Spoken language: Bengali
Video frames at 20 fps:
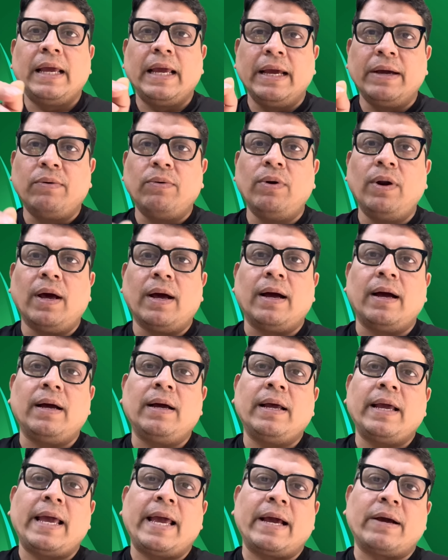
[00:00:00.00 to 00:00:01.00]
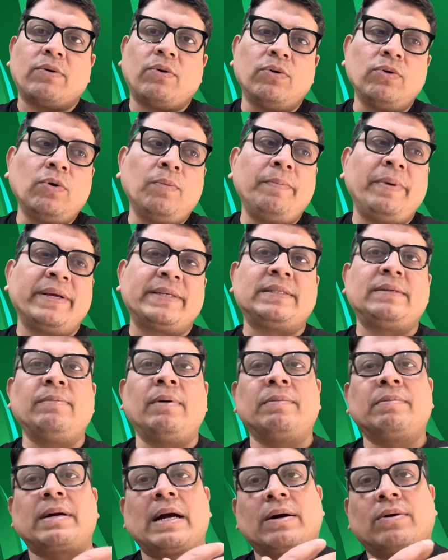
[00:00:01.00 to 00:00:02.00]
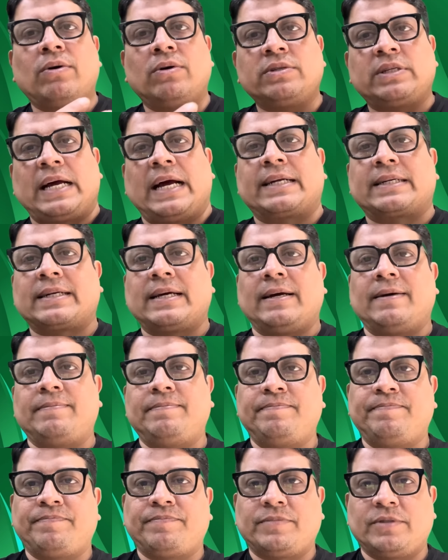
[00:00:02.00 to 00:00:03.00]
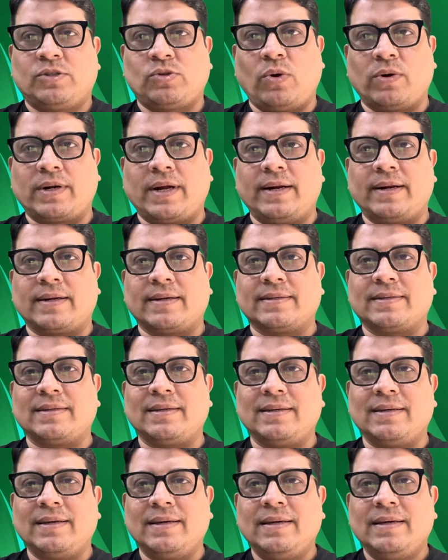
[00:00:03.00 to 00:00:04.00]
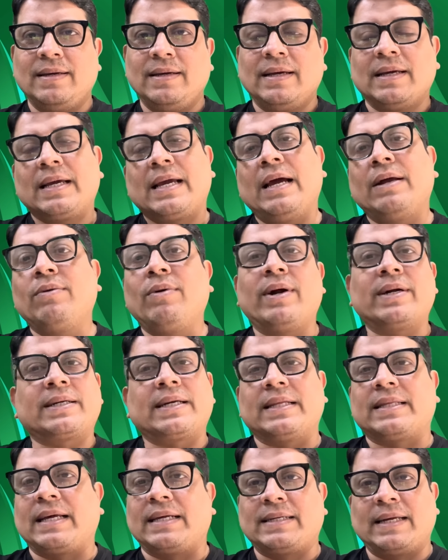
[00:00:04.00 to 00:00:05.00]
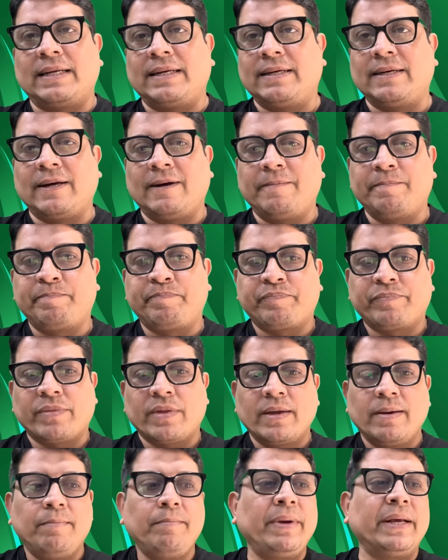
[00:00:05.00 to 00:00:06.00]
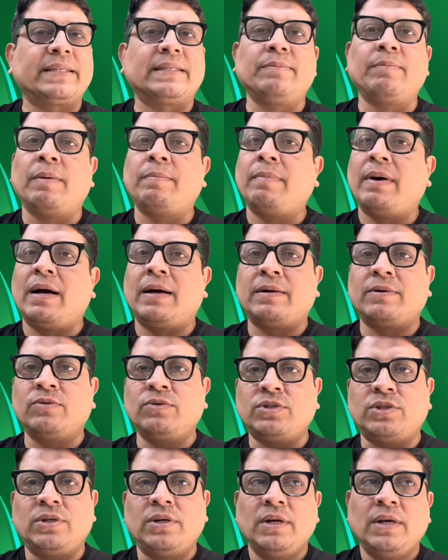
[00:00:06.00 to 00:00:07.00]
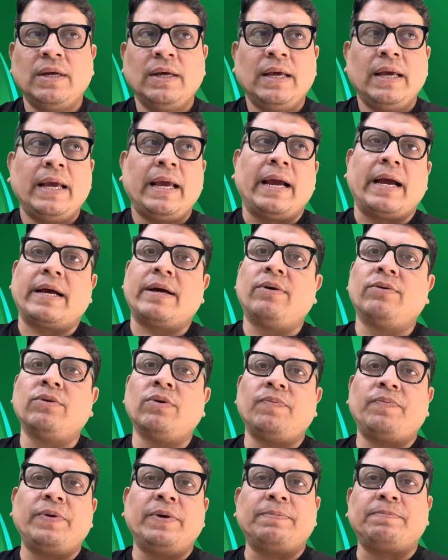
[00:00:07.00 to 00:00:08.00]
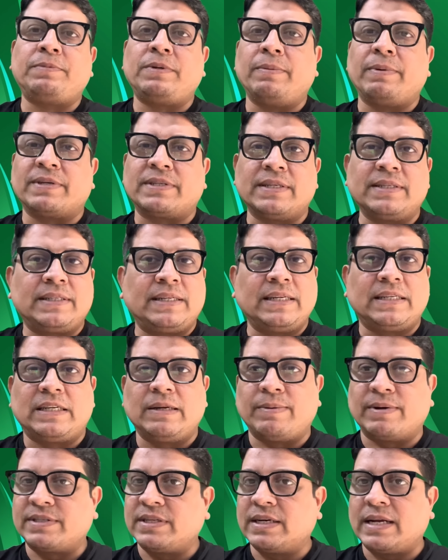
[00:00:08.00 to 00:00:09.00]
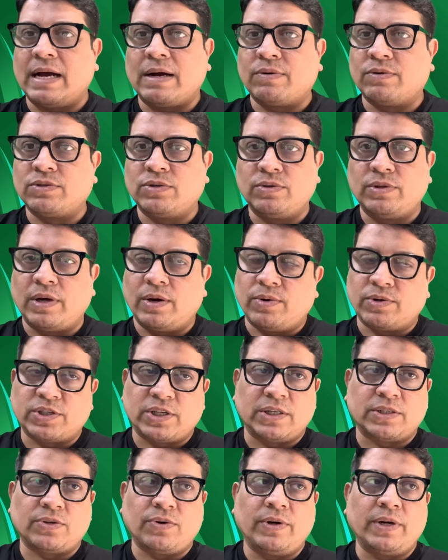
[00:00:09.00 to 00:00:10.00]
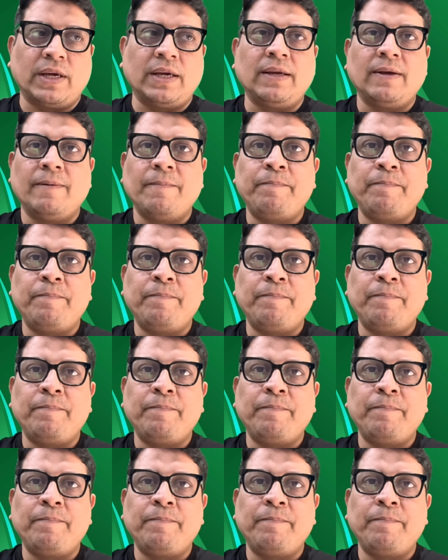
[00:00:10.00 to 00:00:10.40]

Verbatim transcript: এগুলা এখনও ম্যাক্সিমাম কাগজ আটকা সরকারের কাছে কেন আটকা তা জানি না ম্যাক্সিমাম মানুষ এখনও ফিফটি পার্সেন্ট সিক্সটি পার্সেন্ট কাগজও দেওয়া শেষ হয় নাই